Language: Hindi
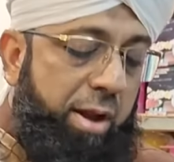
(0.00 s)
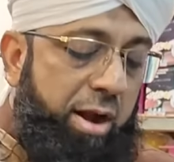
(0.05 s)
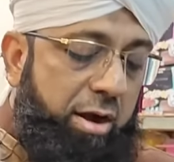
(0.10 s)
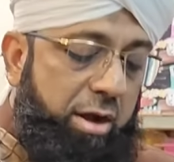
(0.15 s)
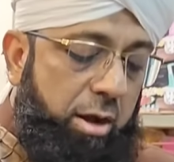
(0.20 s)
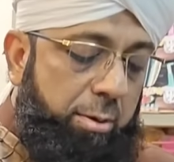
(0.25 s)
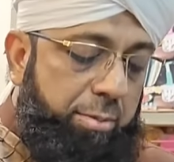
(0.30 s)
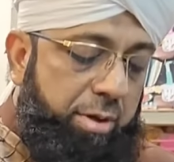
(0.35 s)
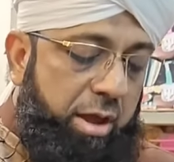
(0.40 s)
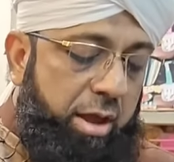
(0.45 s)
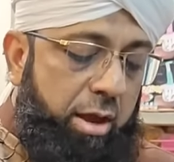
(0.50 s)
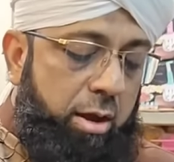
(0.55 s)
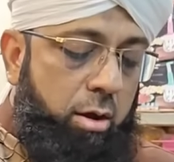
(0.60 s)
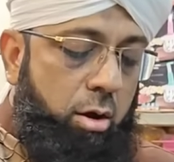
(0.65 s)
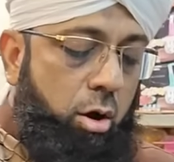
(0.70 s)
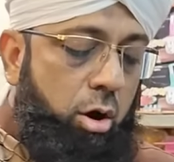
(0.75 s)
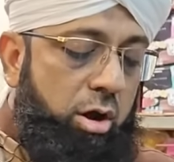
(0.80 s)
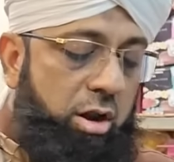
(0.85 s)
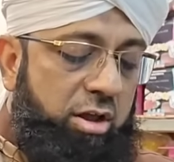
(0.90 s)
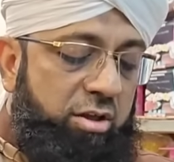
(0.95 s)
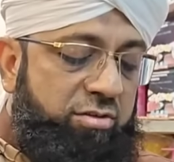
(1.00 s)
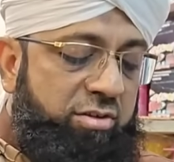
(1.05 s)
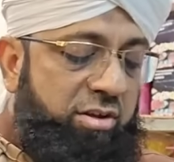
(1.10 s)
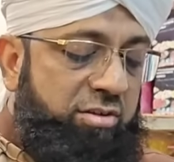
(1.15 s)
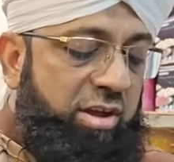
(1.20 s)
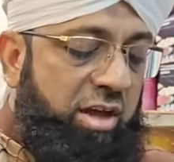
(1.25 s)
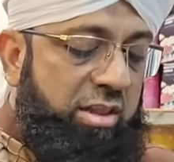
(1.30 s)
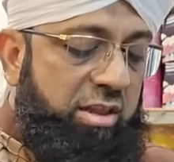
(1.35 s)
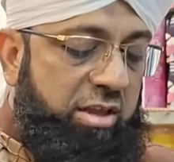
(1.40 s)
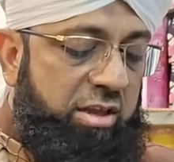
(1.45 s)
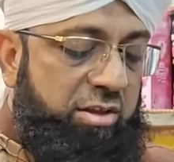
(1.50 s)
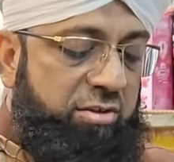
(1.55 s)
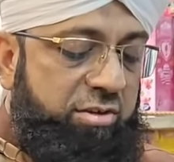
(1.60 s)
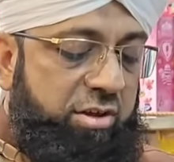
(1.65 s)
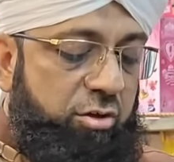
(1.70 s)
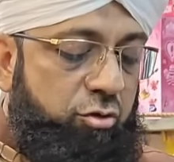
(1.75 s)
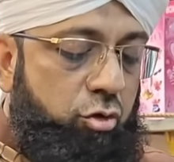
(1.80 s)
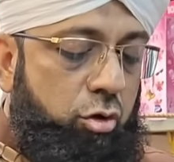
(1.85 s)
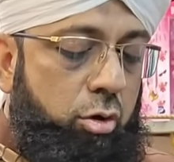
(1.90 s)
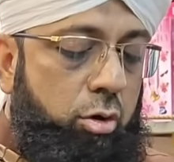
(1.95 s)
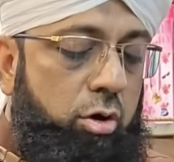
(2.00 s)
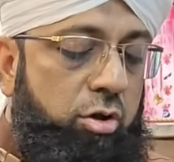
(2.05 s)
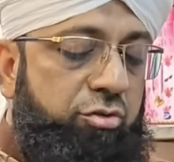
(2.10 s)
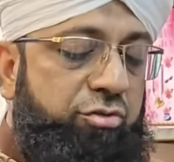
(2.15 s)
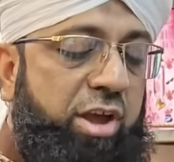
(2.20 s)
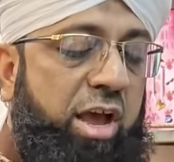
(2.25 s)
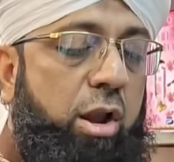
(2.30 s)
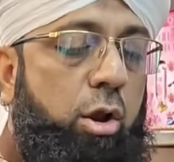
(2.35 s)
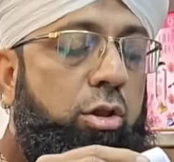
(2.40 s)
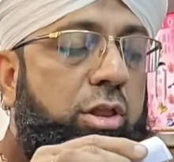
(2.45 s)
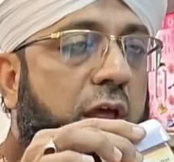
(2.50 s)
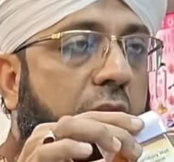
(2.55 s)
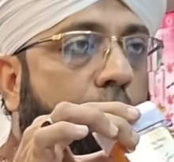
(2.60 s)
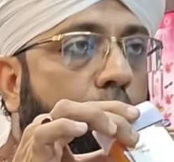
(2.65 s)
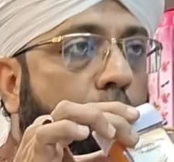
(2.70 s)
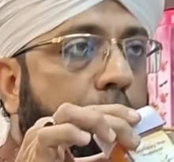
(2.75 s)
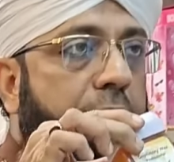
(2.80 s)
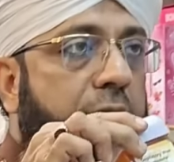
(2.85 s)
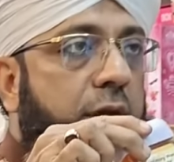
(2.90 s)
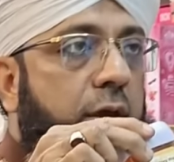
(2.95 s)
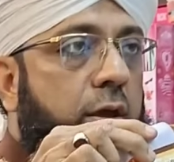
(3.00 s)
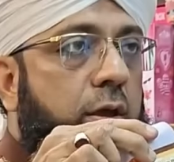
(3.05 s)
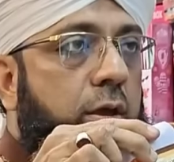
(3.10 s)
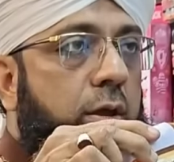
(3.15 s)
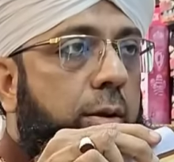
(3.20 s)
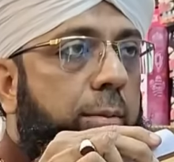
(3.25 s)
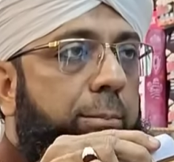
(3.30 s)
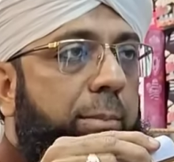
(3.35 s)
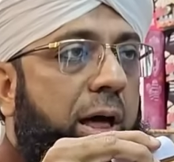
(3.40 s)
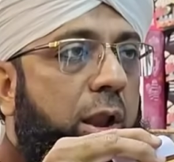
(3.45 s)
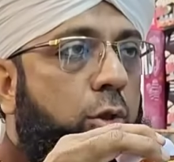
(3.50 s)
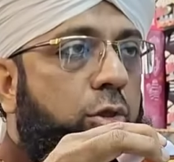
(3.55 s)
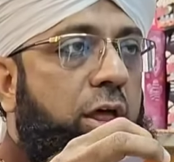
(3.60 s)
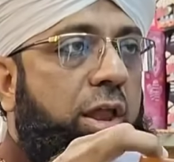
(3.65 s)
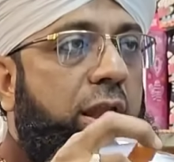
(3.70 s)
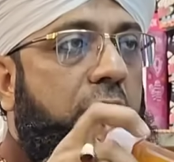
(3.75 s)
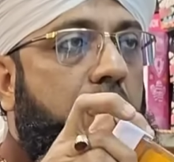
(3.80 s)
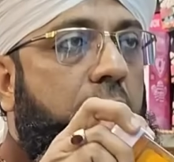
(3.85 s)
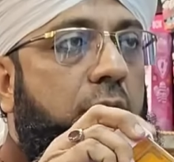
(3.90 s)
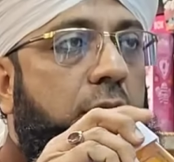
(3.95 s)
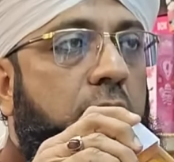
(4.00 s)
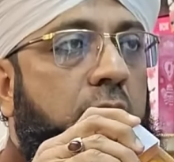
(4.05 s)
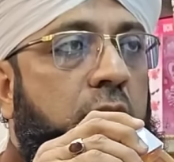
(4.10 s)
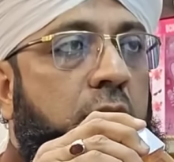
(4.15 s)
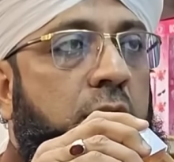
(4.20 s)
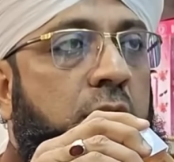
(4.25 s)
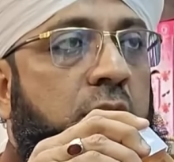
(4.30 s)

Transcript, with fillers: एपिलेटर भी है और इसके साथ इसकी जो जेल होता है ना वो भी है बाल उतारने के बाद